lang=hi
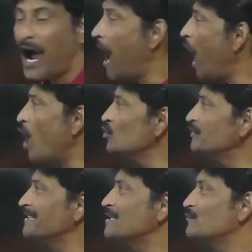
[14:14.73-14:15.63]
हाउ
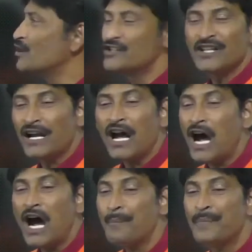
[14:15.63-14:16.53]
दीज वर्ड्स आर
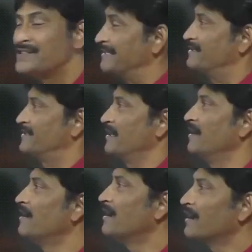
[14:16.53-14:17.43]
opposites
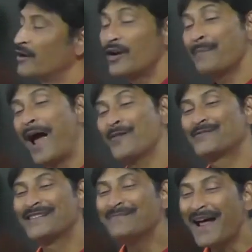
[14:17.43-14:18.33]
क्योंकि
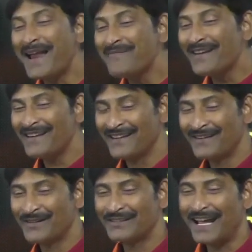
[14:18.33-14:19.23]
बायोप्सी माने भी
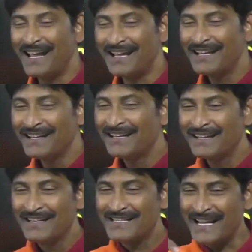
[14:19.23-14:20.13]
होता है
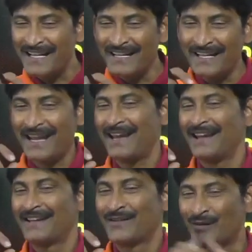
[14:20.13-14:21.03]
शरीर के
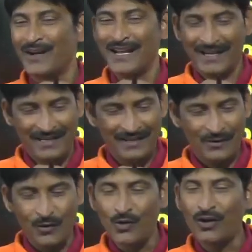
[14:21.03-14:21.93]
टुकड़े
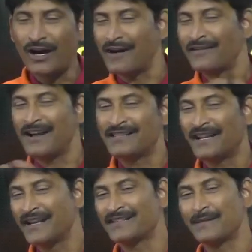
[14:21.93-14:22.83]
को काटना
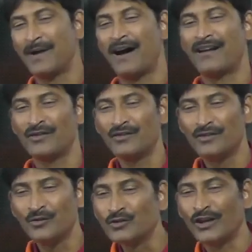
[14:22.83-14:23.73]
शरीर से बाहर
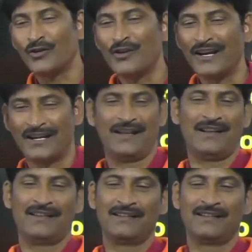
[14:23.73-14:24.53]
ऊतक को निकालना